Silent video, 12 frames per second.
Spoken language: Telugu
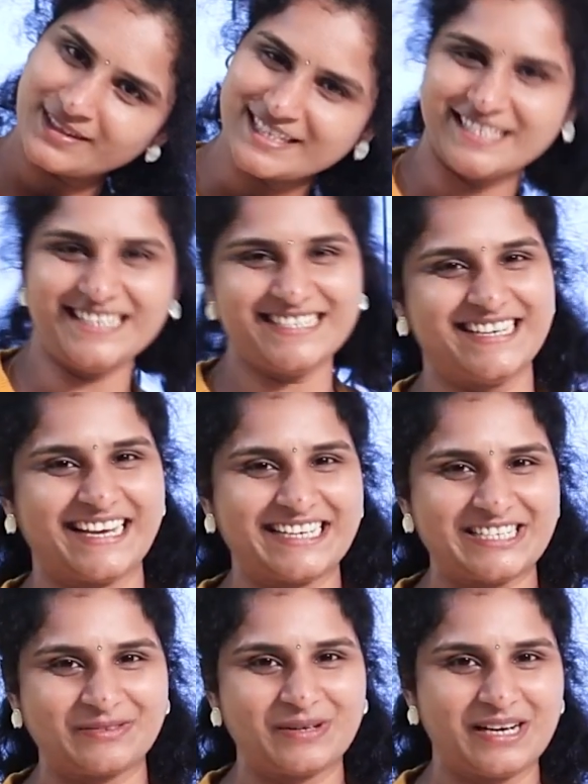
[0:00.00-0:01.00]
దిస్ ఈజ్
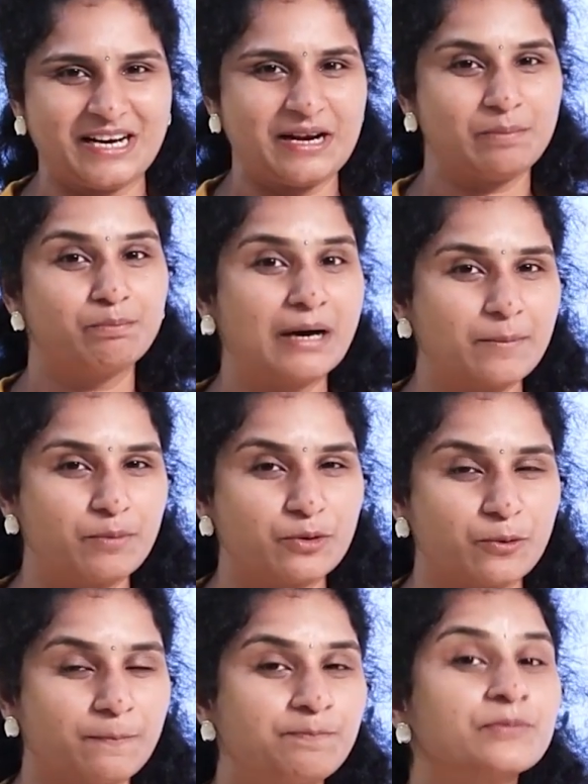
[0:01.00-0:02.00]
నెగిటివ్ మరి
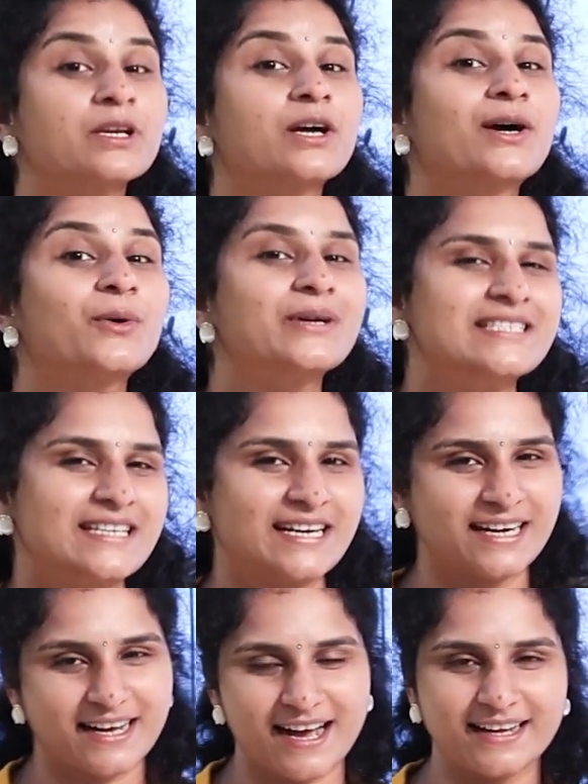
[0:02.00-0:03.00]
ఇప్పుడు
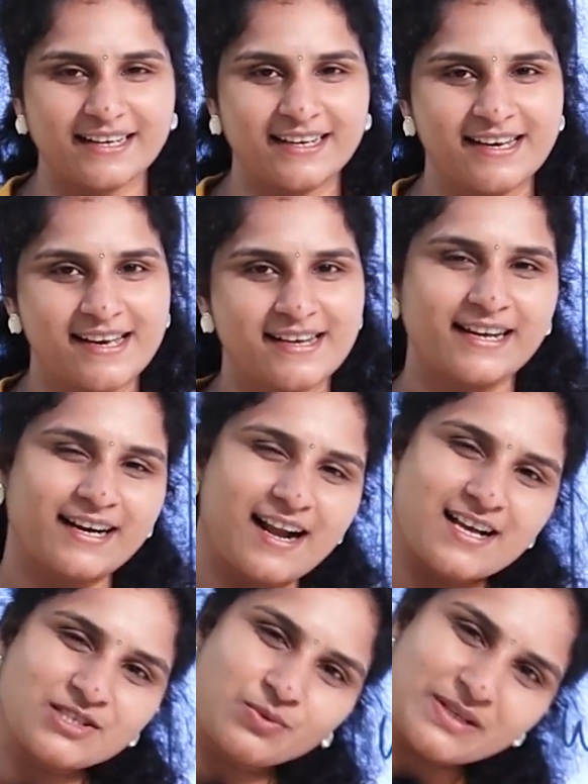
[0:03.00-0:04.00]
క్వశ్చన్ అడగాలి నేను
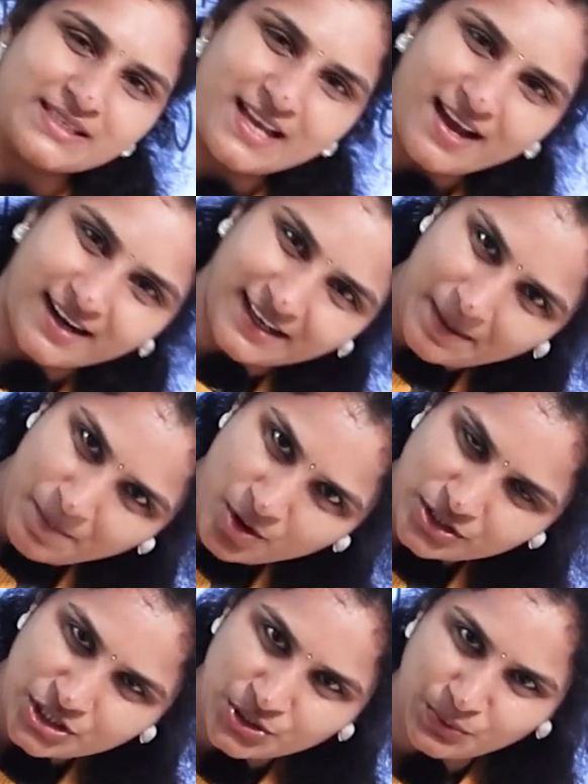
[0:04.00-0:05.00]
క్లాస్కి వస్తానంటే
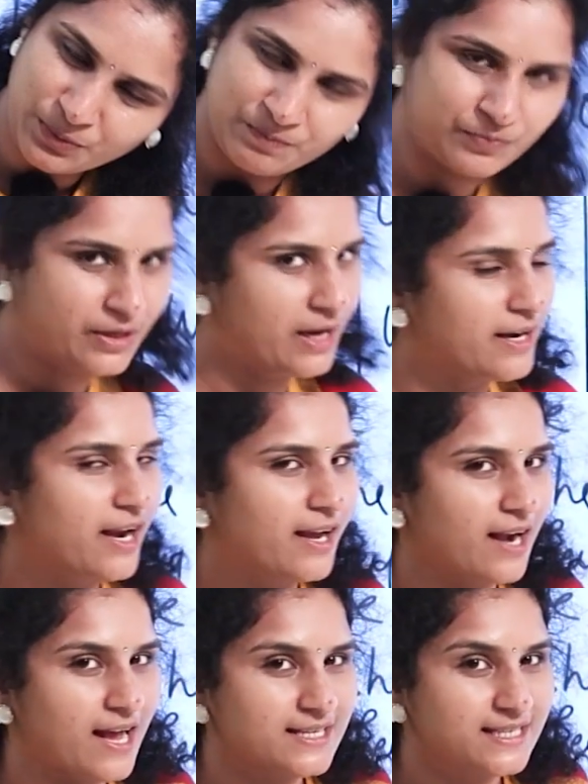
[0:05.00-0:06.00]
పాజిటివ్
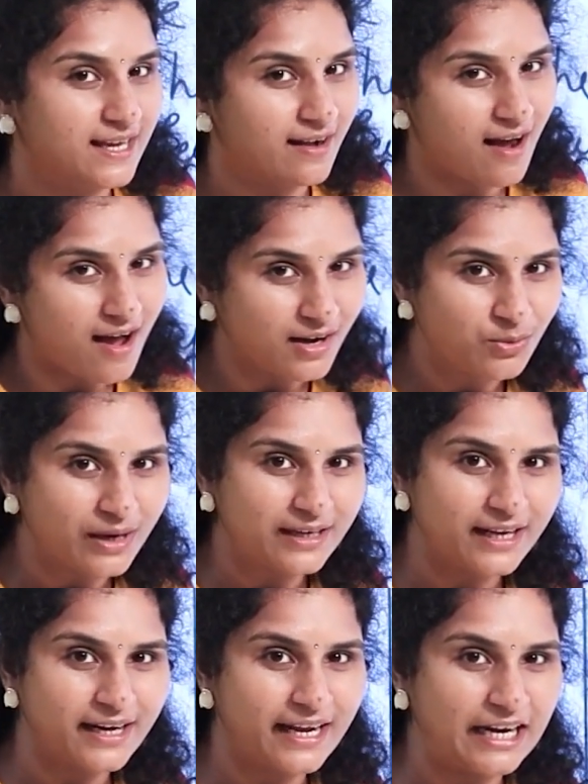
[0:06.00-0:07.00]
నేను క్లాస్కి రాను
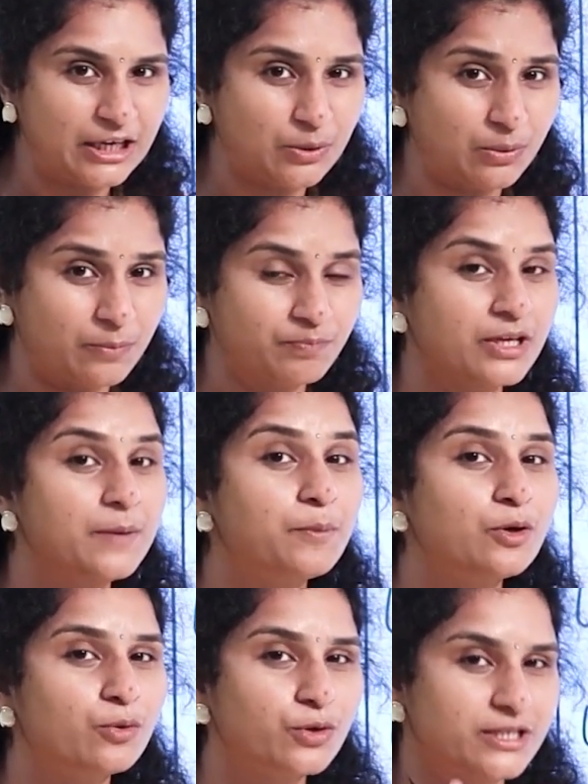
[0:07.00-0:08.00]
అంటే నెగిటివ్
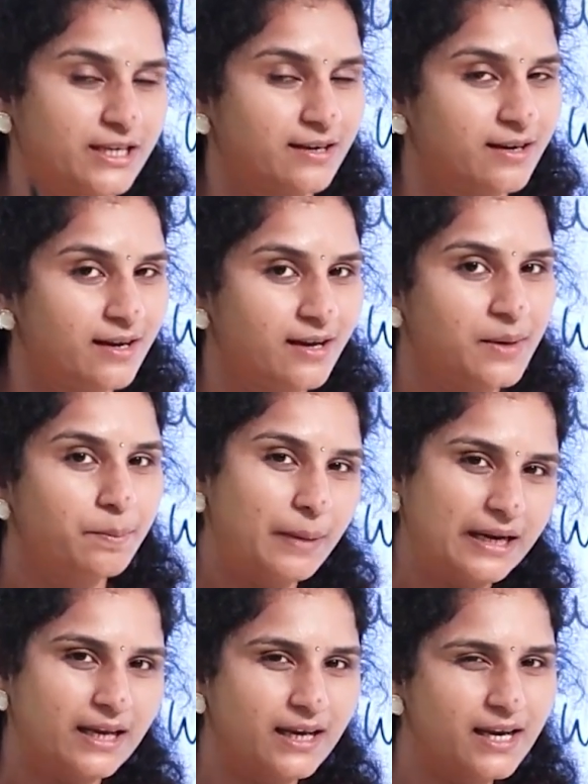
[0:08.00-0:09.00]
ఇప్పుడు క్వశ్చన్
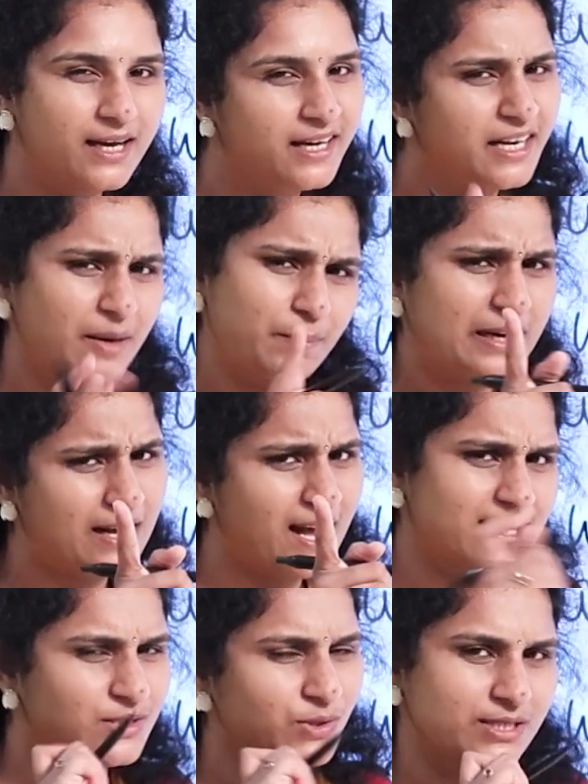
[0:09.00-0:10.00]
మరి రేపు మీరు
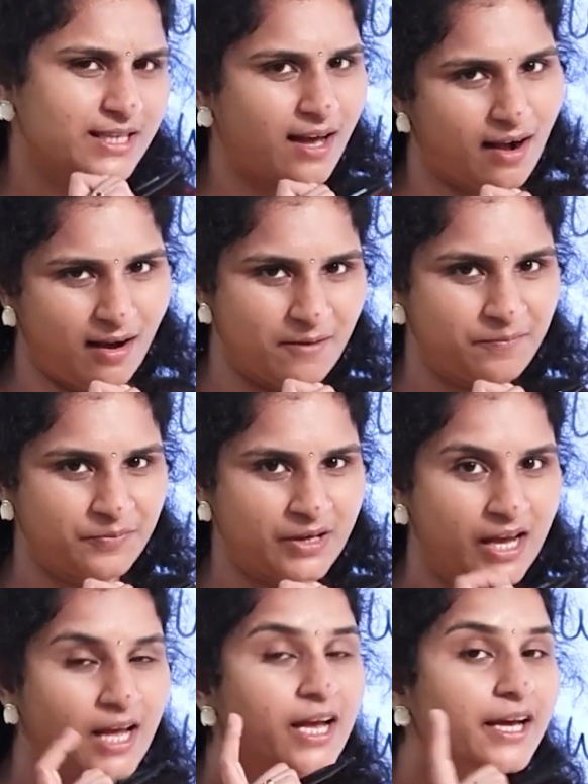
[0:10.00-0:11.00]
క్లాస్కి వస్తారా
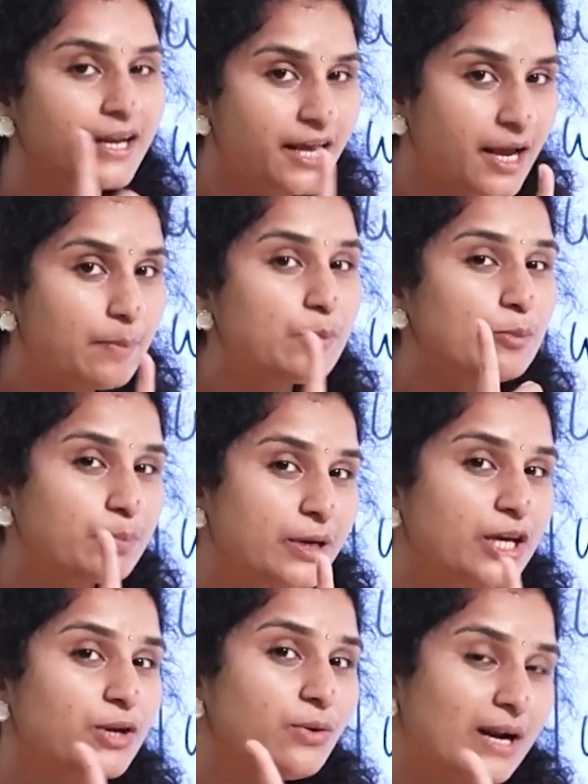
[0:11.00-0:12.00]
రేపు
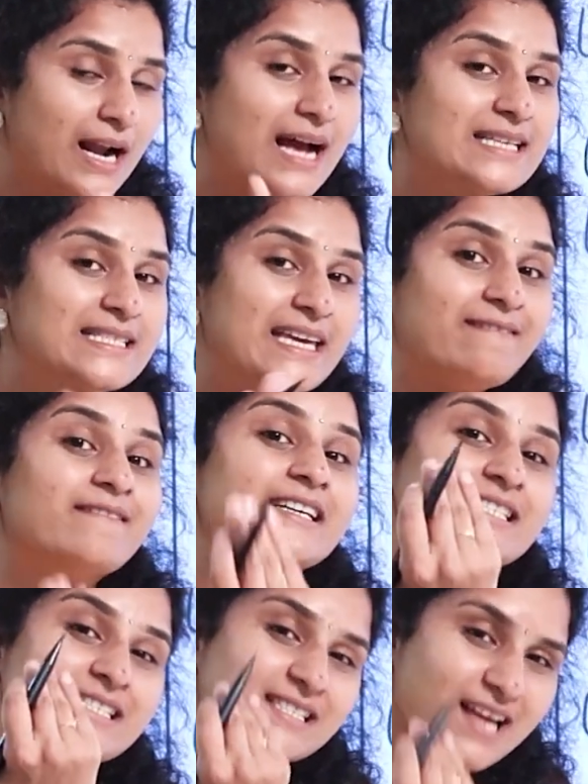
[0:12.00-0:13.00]
మీరు క్లాస్కి
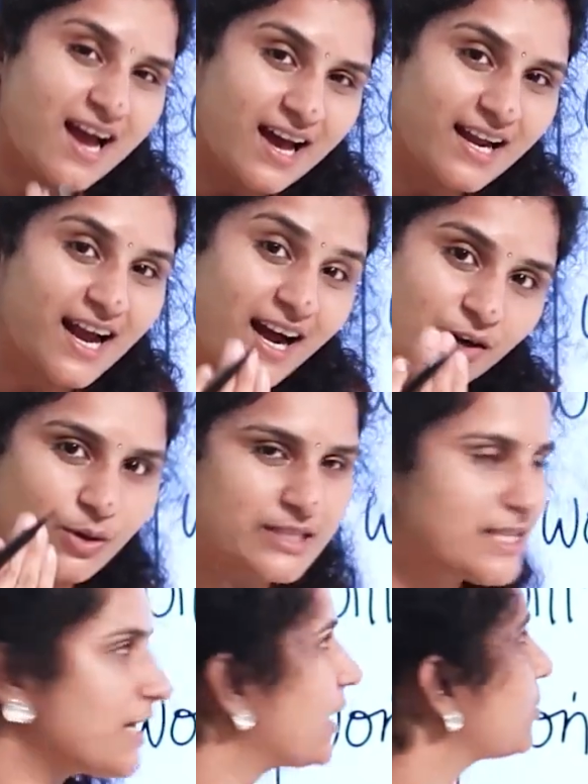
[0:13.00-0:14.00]
వస్తారా
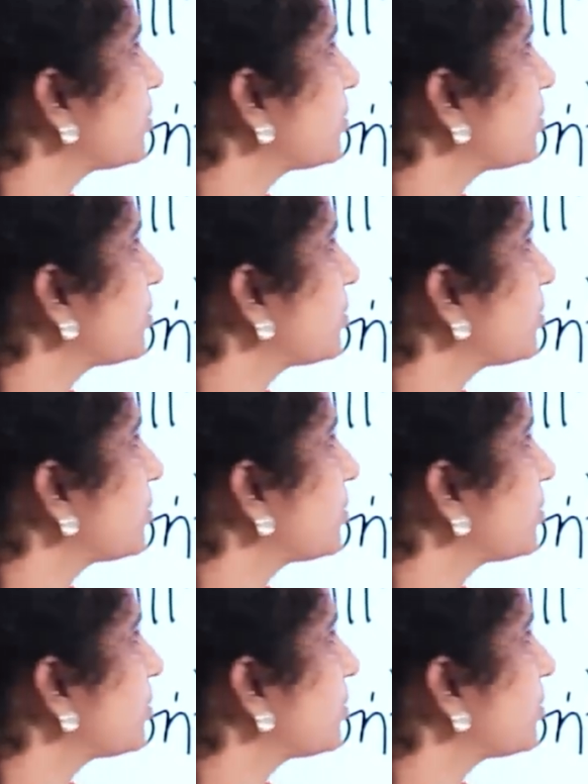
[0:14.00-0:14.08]
క్వశ్చన్